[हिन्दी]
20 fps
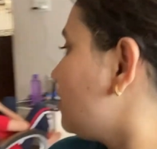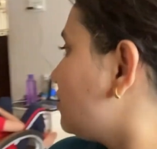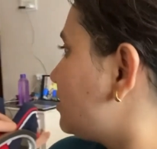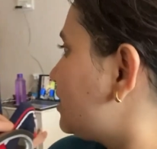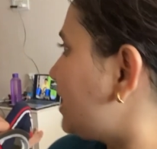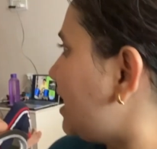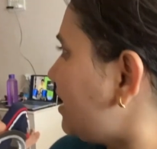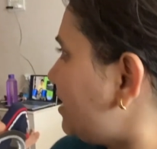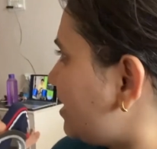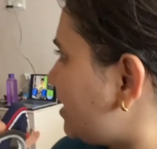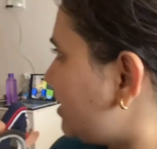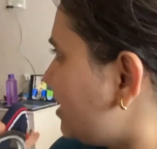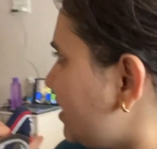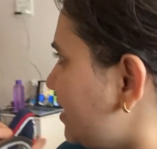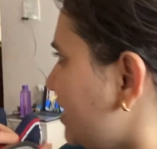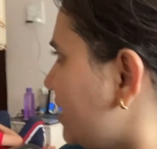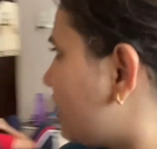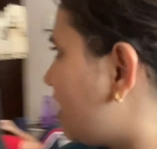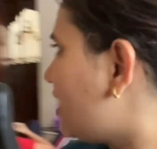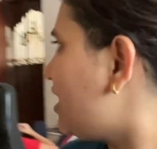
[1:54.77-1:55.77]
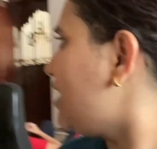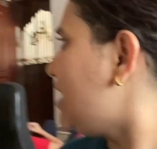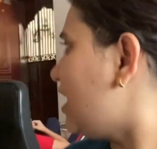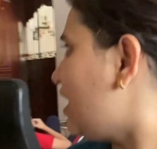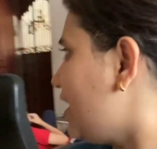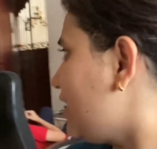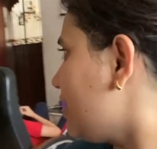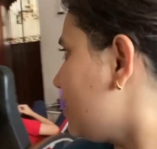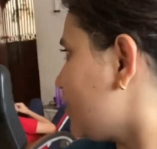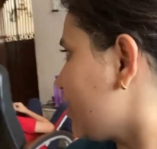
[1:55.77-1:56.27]
क्या करना रहेगा
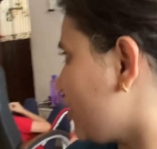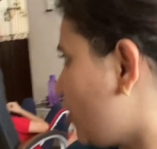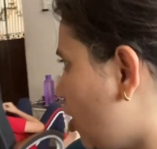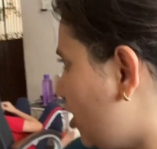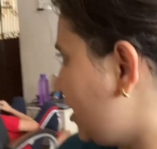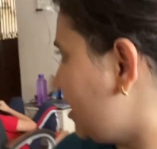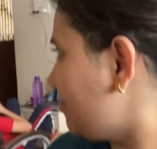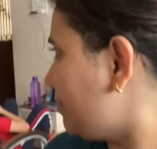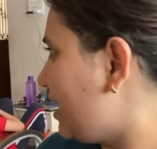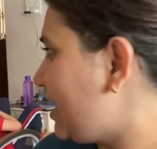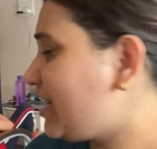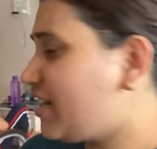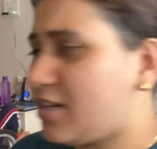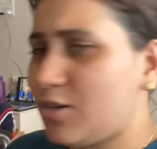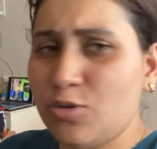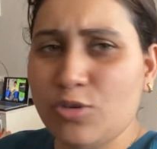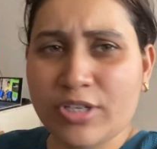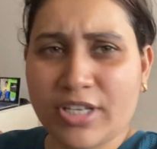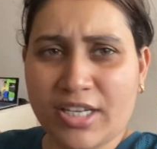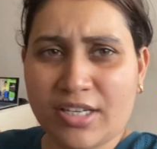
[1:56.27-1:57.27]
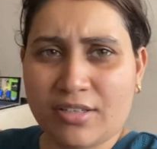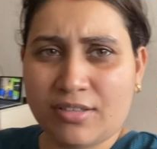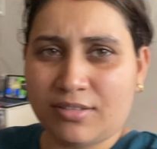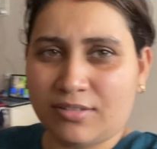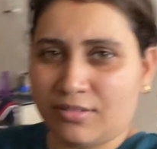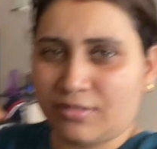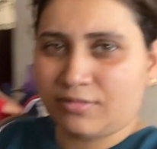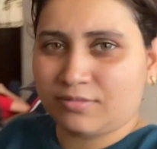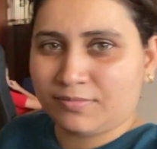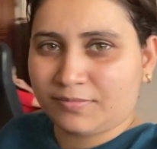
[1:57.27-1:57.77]
रिकॉर्डिंग मैं कर लूंगी
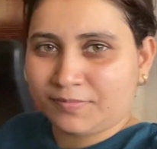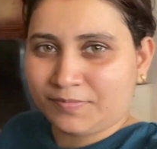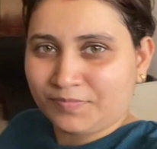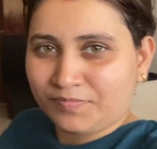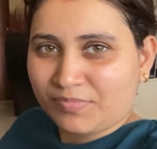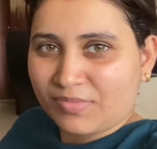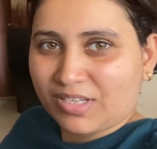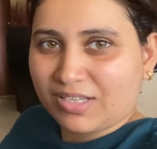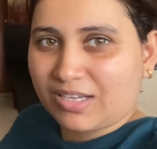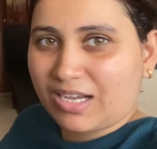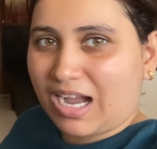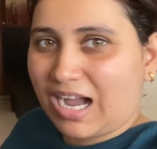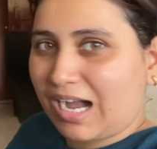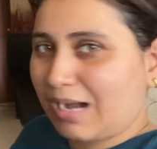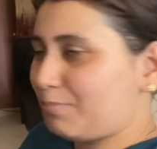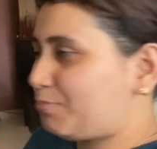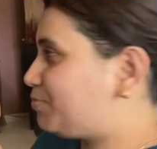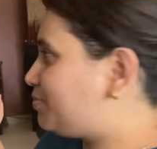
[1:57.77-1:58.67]
आप